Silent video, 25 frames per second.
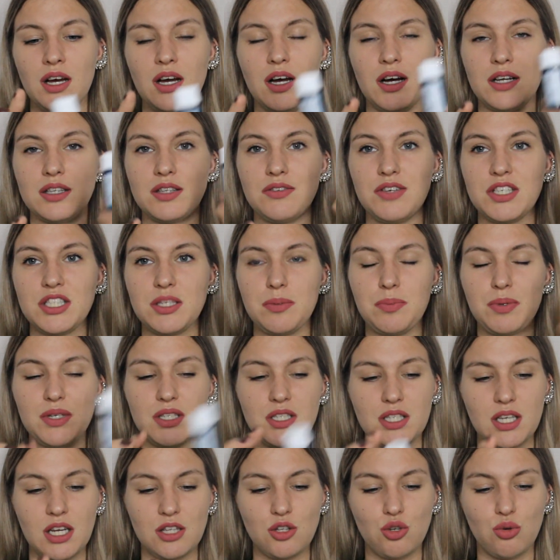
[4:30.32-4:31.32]

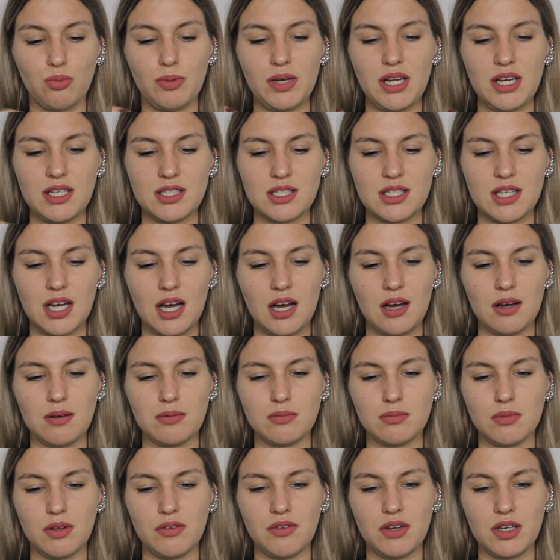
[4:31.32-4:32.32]
250 э, рублей
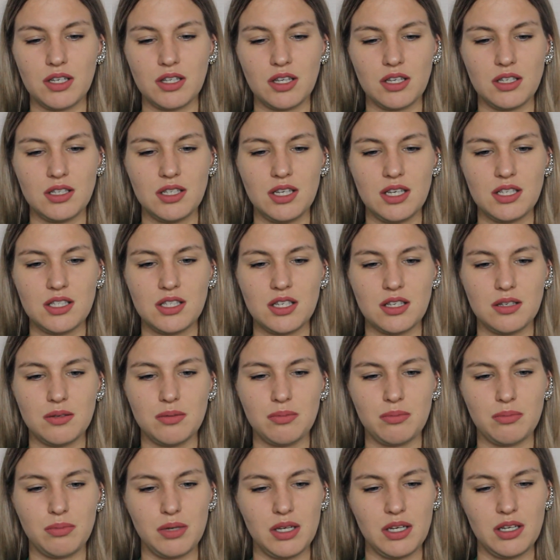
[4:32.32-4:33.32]
за, наверное,
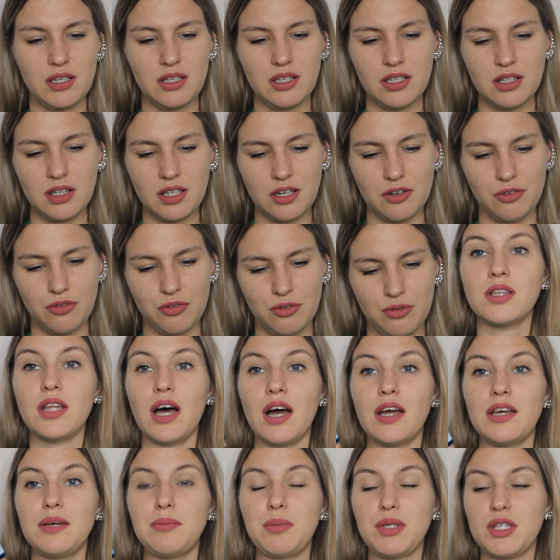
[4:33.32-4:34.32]
10 миллилитров.
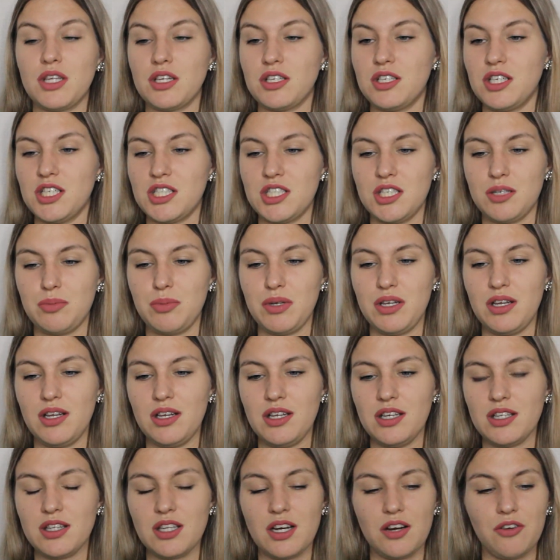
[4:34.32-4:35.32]
Да, именно 10
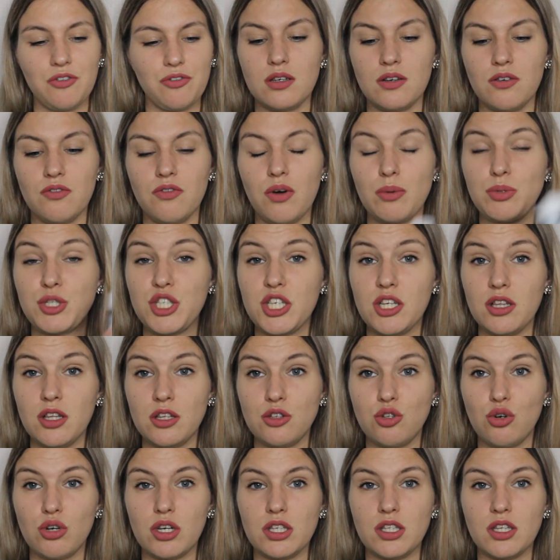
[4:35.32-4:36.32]
миллилитров. Вообще,
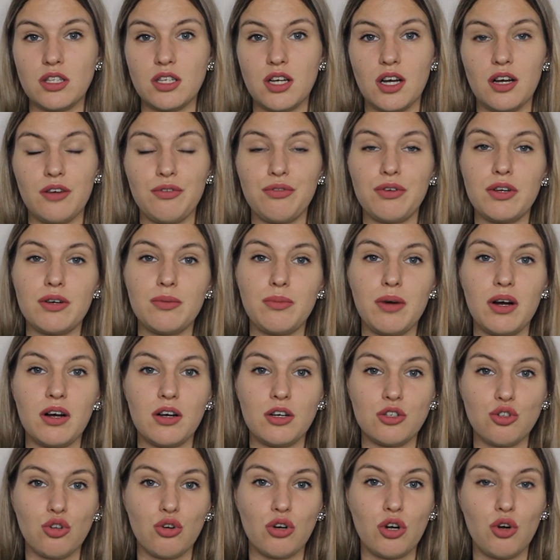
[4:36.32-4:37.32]
Ладор это такая
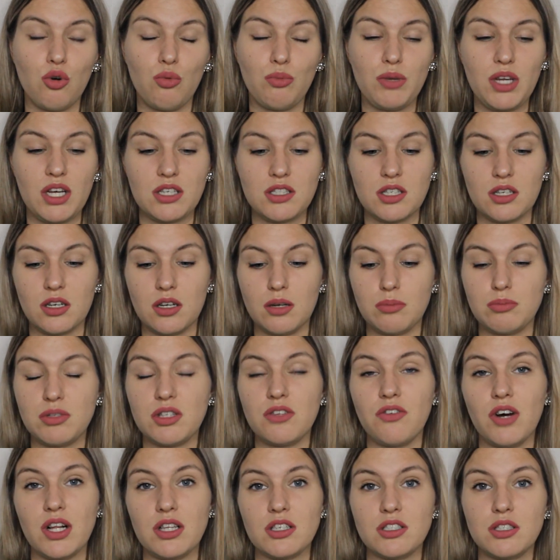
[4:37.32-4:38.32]
фирма, которая у меня
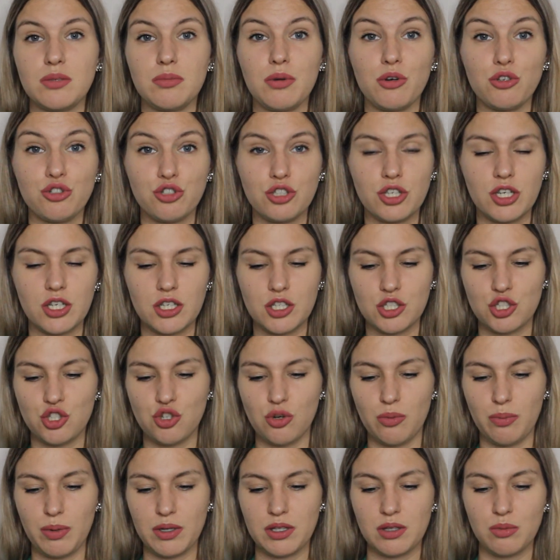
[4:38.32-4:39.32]
зарекомендовала себя очень
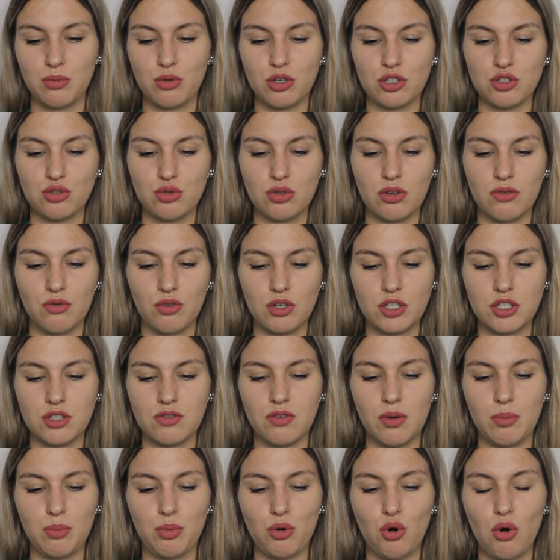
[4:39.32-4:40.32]
хорошо. Поэтому я с
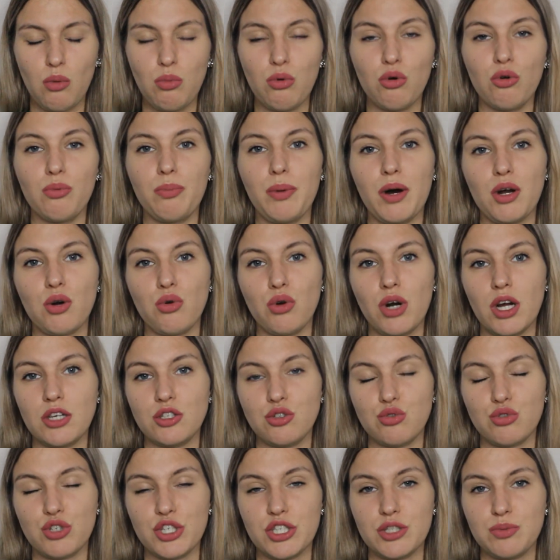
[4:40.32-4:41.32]
удовольствием пробую. Пару
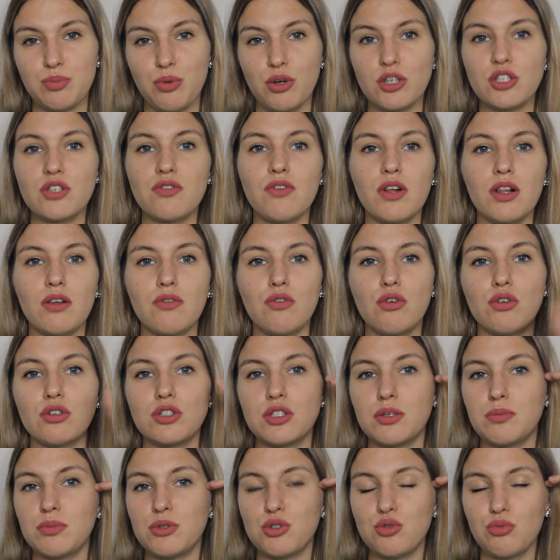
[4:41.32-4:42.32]
раз уже использовала.
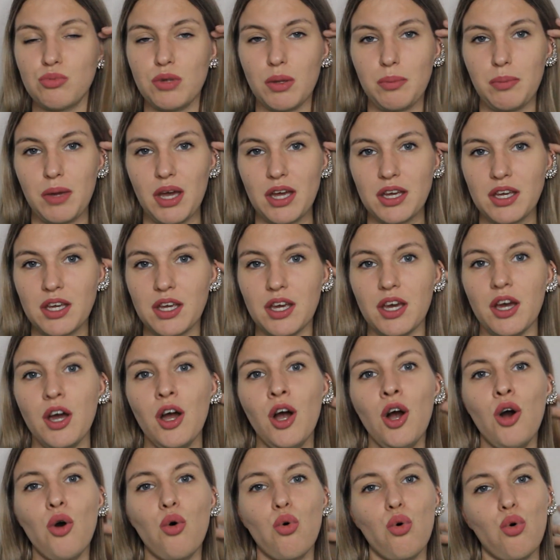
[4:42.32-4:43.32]
Волосы безумно мягкие,
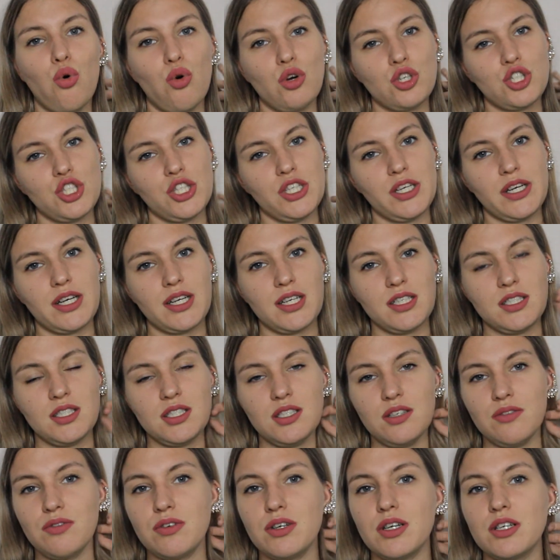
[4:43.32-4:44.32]
ухоженные,
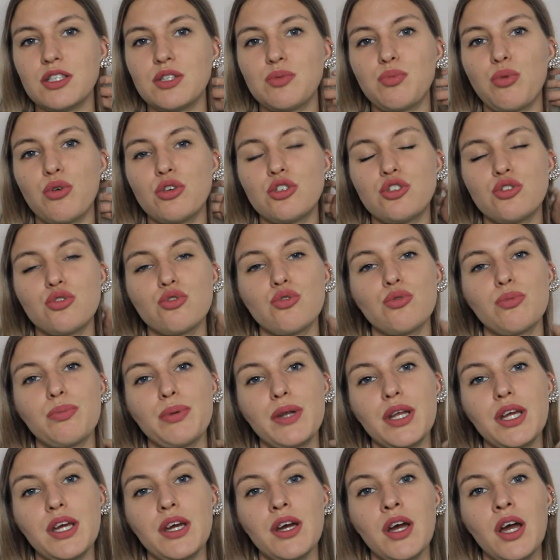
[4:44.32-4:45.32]
красивые. Использую
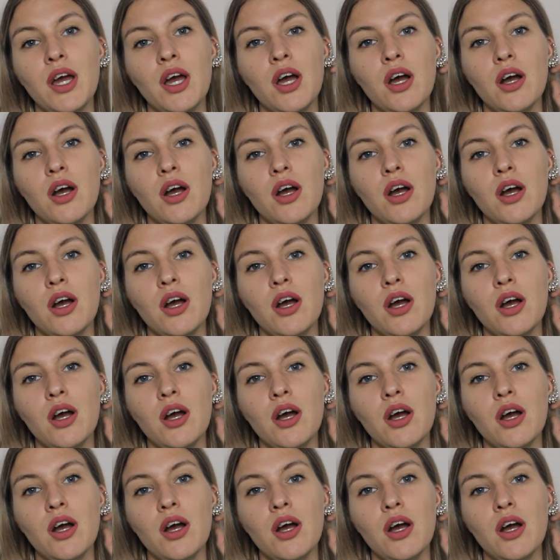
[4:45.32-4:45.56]
при...